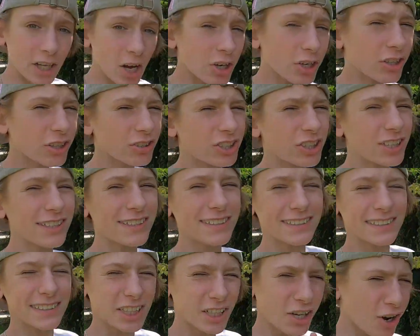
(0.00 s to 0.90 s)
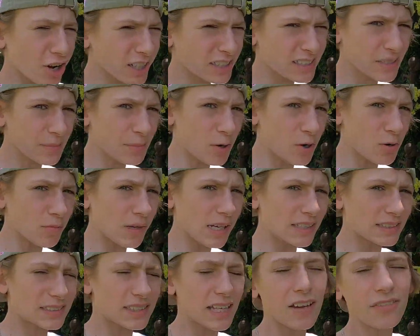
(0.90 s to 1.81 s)
Na ogrodzie jest trochę za mało
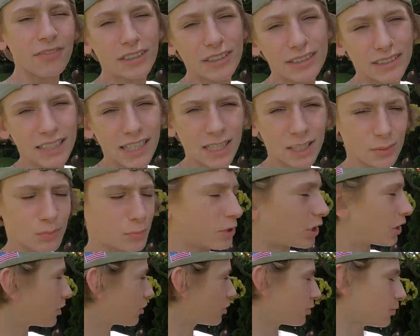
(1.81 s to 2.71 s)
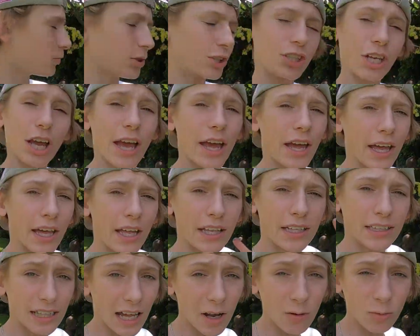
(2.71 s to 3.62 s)
miejsca, więc teraz przenosimy się
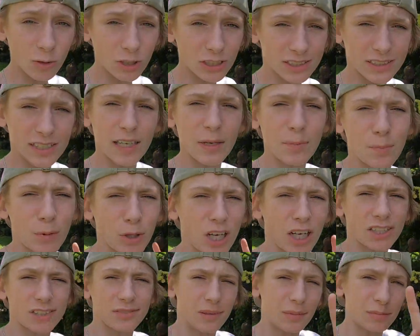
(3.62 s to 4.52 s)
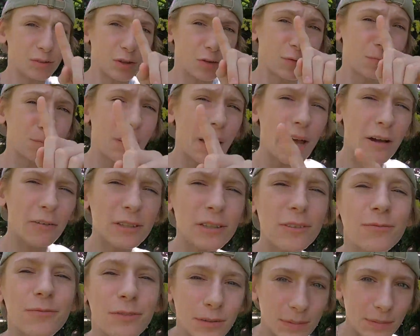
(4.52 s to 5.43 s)
na ulicę i pokażę Wam to w pełnym